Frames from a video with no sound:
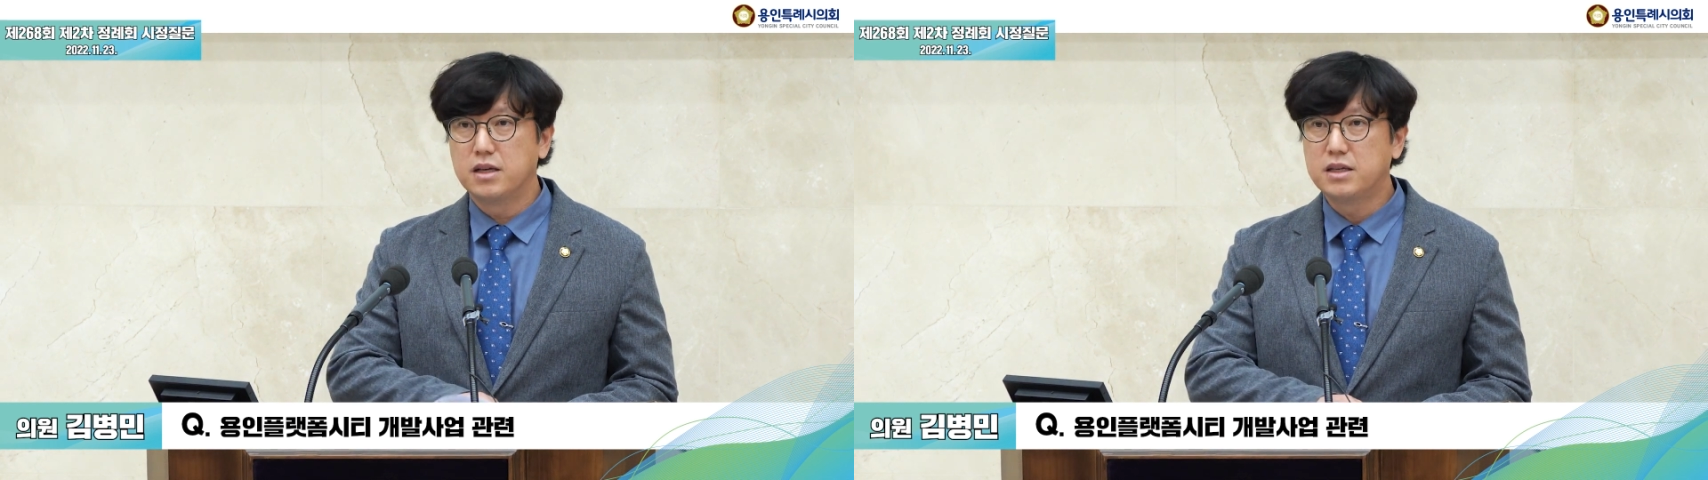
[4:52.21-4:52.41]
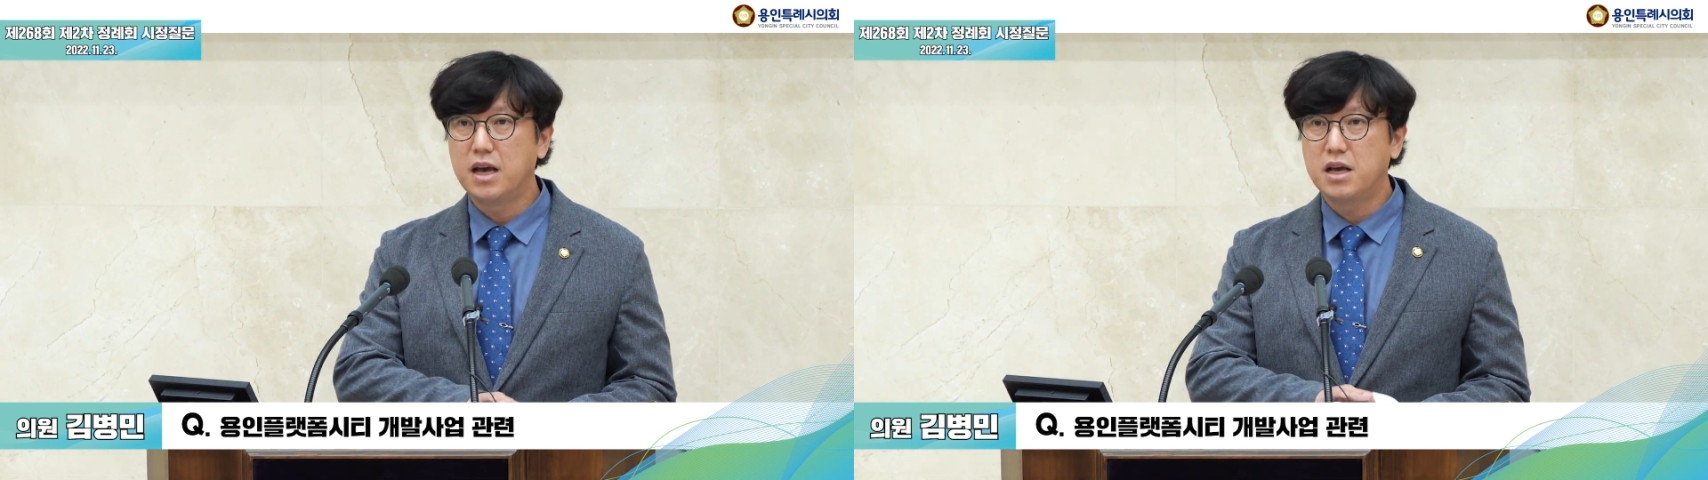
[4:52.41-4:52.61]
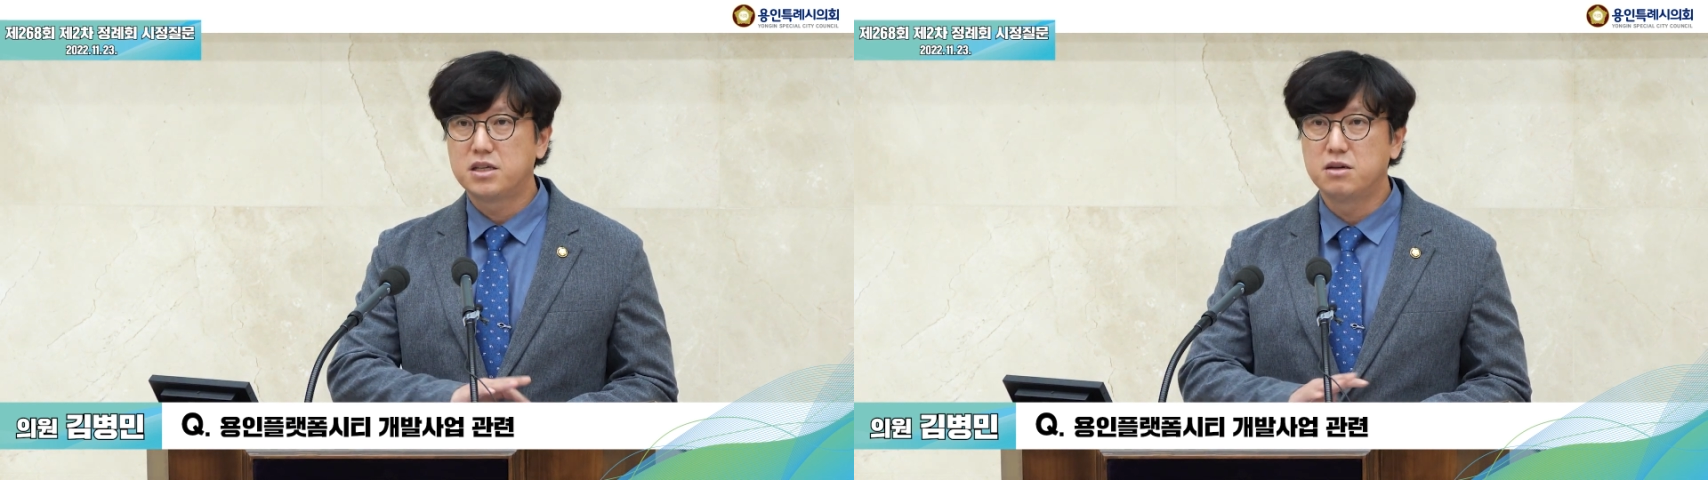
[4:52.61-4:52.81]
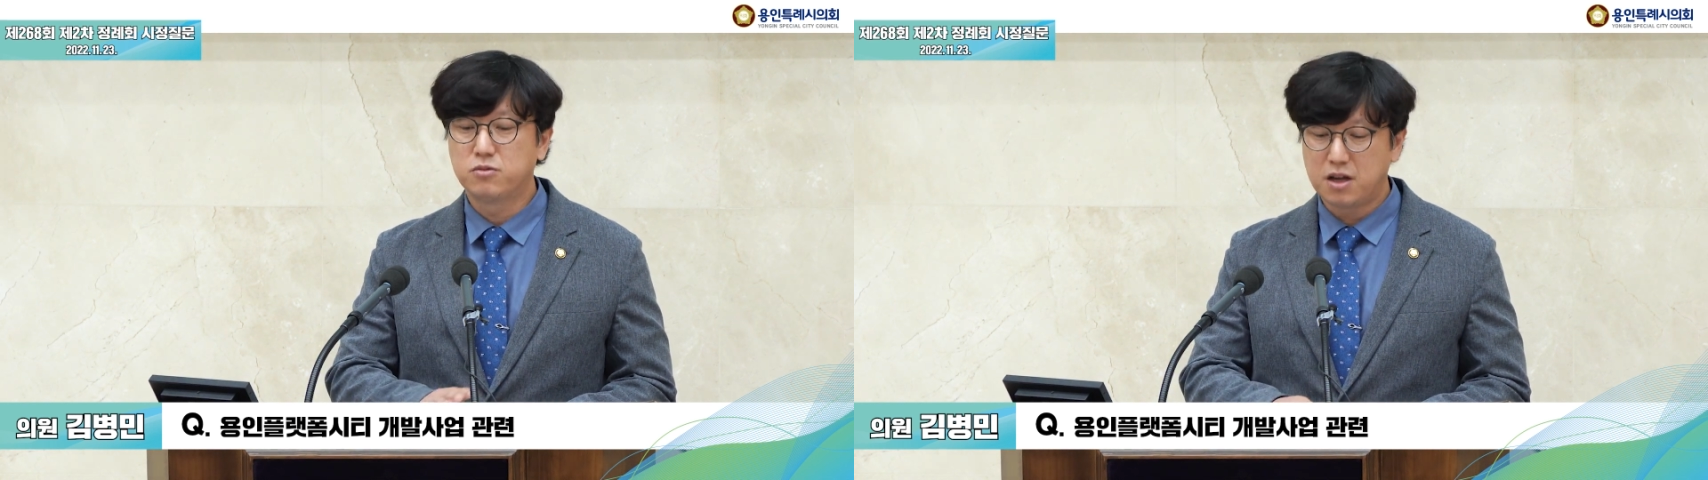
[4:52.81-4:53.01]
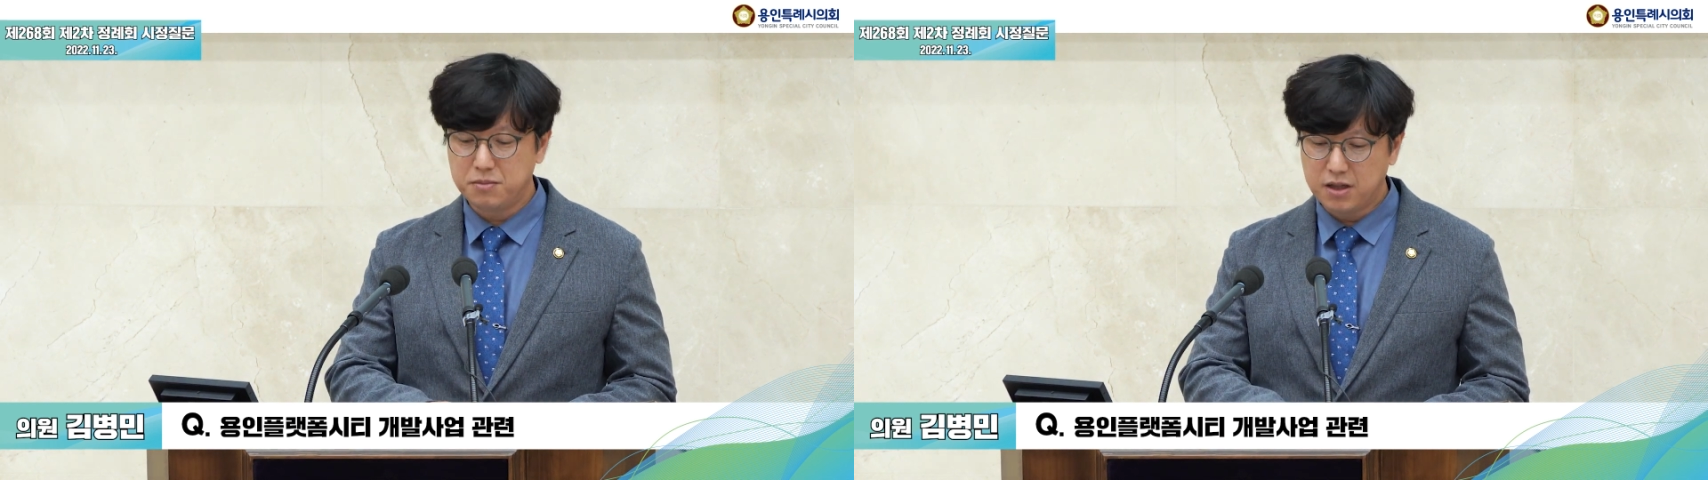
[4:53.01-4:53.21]
이에
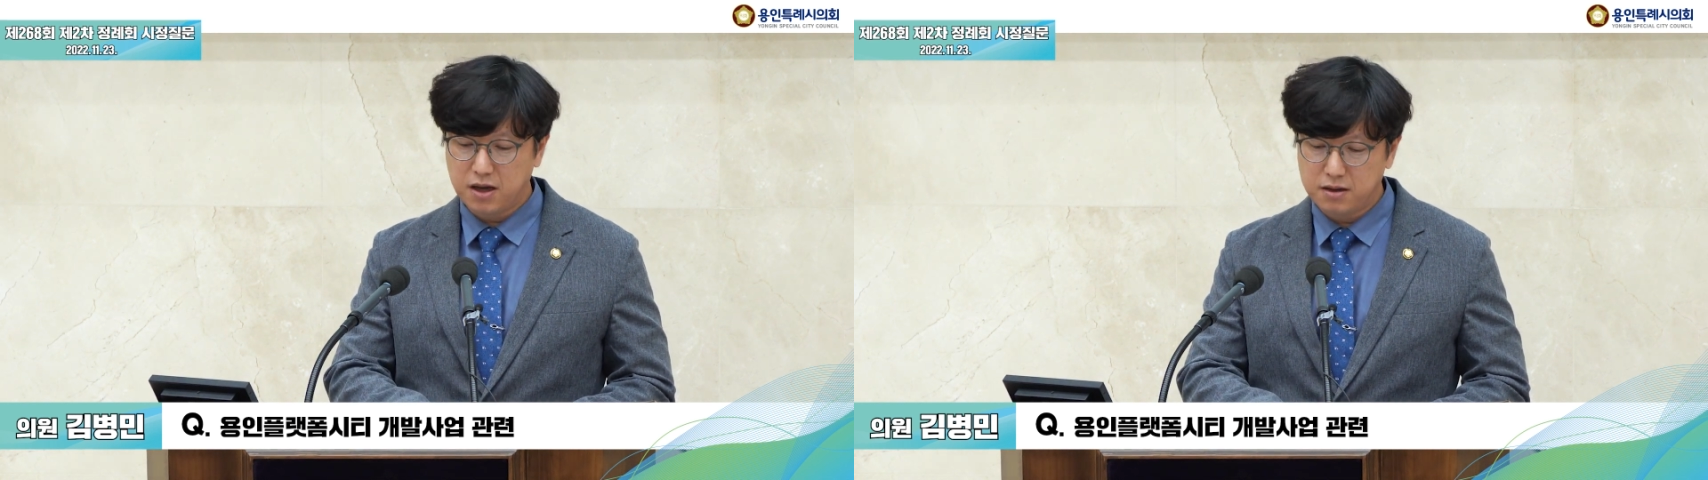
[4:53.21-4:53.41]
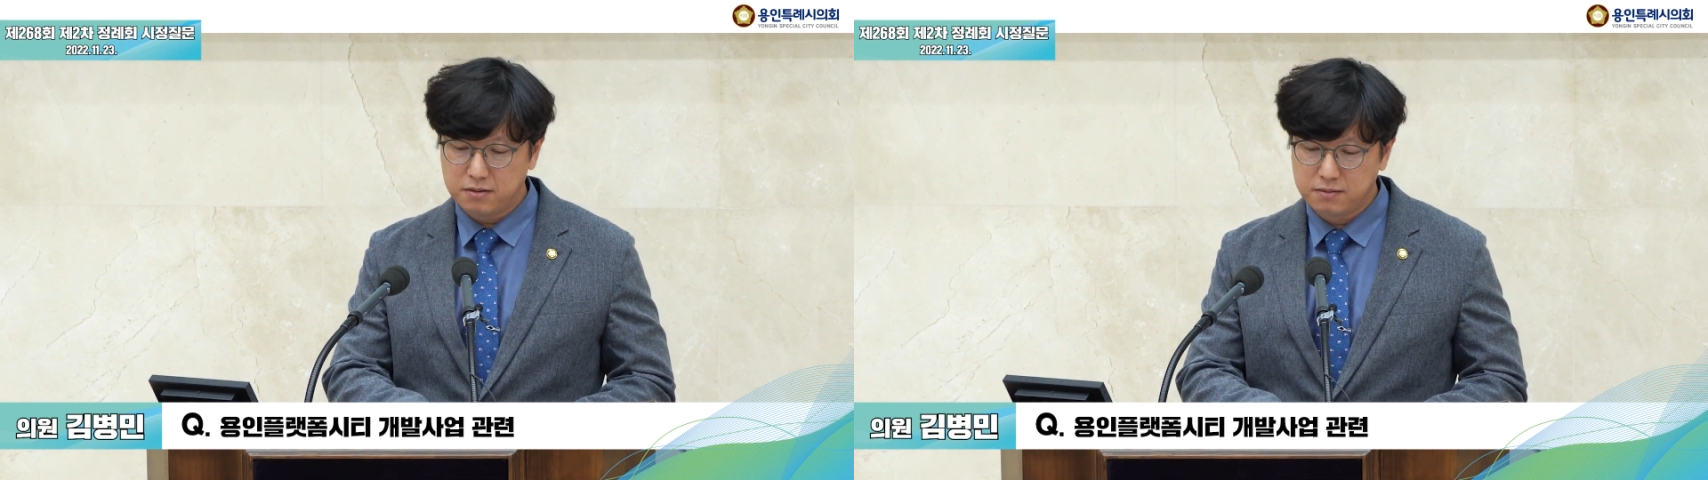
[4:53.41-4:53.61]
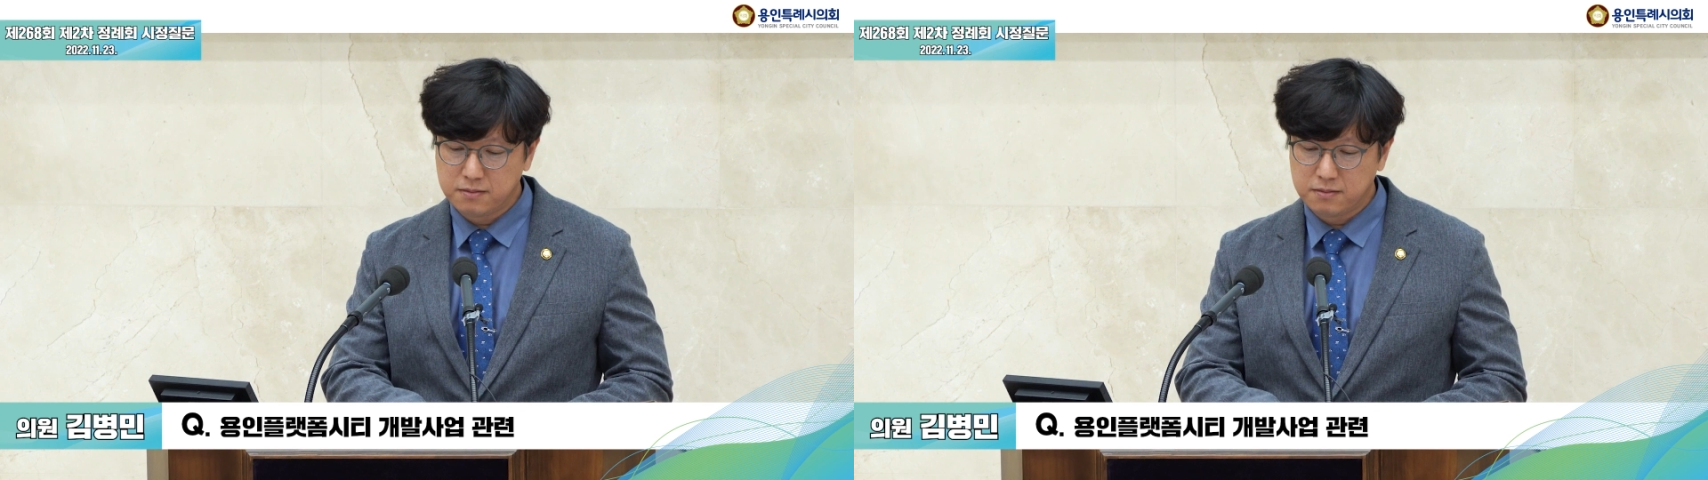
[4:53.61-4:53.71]
질문합니다.